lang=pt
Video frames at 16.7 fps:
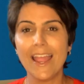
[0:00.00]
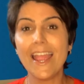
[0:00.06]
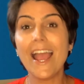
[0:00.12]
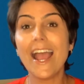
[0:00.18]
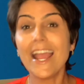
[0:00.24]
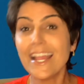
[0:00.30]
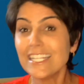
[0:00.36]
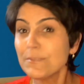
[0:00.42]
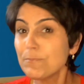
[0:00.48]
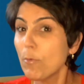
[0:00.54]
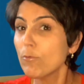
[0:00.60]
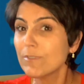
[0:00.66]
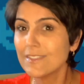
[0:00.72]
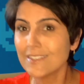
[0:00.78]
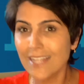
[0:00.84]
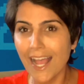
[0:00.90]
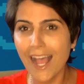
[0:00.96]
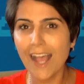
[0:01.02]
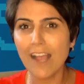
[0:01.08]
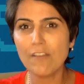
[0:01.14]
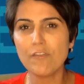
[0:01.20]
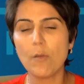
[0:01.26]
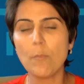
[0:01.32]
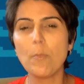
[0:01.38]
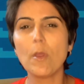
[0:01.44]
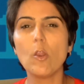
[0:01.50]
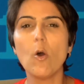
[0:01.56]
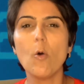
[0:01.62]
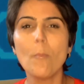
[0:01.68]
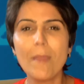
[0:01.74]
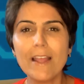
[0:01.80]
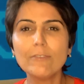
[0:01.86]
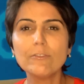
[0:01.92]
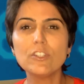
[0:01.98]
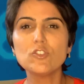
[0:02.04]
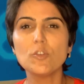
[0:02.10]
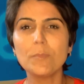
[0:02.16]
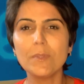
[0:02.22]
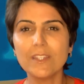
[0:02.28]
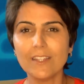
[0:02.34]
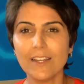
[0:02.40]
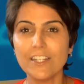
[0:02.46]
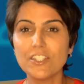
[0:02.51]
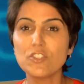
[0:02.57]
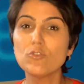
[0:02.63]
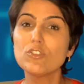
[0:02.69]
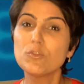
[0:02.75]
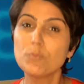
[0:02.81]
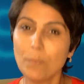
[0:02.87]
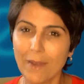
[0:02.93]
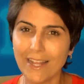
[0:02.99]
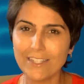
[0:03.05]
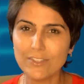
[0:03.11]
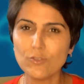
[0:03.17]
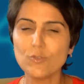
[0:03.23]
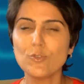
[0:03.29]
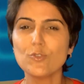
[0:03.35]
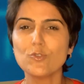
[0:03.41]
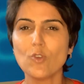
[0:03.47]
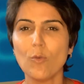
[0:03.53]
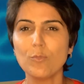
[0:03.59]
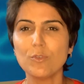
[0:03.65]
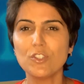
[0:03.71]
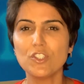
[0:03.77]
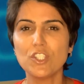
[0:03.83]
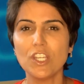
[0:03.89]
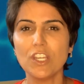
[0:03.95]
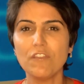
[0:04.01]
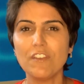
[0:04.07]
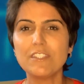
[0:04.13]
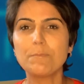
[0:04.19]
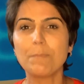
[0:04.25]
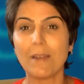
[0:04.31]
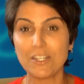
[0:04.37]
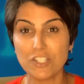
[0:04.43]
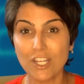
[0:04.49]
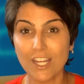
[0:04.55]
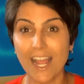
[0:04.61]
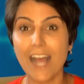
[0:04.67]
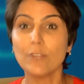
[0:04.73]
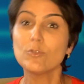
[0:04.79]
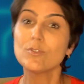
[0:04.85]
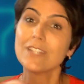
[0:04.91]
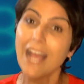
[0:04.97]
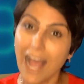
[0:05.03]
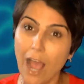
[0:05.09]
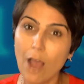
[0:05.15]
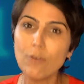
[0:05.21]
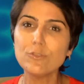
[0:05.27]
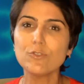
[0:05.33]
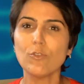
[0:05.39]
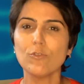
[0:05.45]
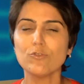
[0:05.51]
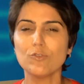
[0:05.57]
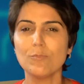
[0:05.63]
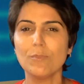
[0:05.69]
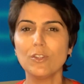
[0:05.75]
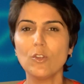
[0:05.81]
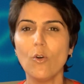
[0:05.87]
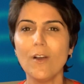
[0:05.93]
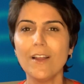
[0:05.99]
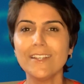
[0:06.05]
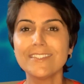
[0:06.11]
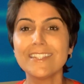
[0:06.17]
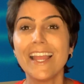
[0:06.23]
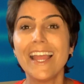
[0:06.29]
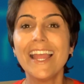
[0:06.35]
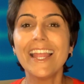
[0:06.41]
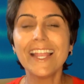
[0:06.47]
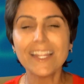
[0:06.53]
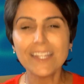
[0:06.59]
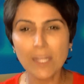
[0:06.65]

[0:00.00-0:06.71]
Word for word: é a responsável pelo aumento exorbitante nos preços dos combustíveis praticados aos consumidores e